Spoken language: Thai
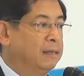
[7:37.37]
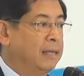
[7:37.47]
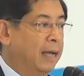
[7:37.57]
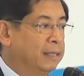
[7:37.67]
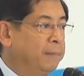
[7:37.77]

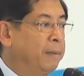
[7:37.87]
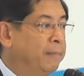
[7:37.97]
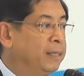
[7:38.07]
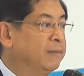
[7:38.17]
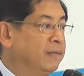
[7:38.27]
อย่างที่เป็น
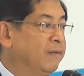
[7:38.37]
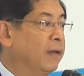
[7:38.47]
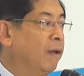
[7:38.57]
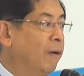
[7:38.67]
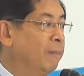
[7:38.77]
มิตรกับสิ่งแว
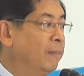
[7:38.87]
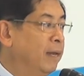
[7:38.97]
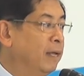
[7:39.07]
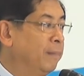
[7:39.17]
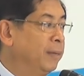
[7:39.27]
ดล้อม อั
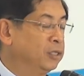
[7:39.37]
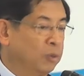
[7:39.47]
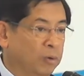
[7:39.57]
นนี้ก็เป็นโจ